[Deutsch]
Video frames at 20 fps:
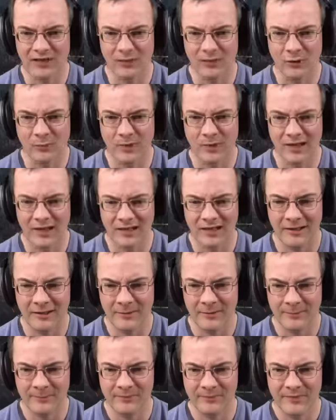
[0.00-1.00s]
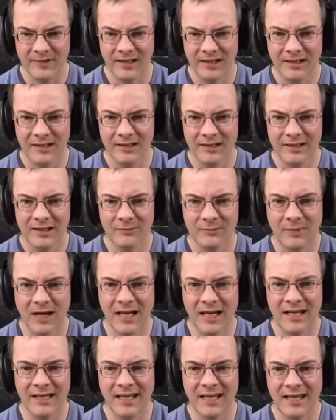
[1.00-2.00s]
normale. Ich
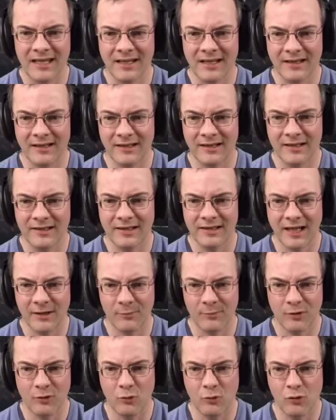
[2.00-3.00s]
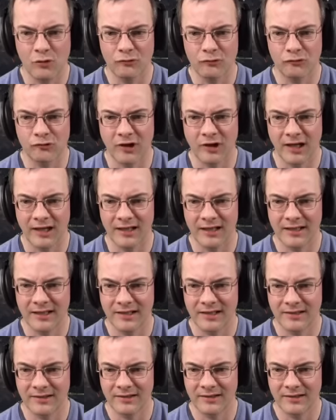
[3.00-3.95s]
meine den, der da die Treppe hochschleicht.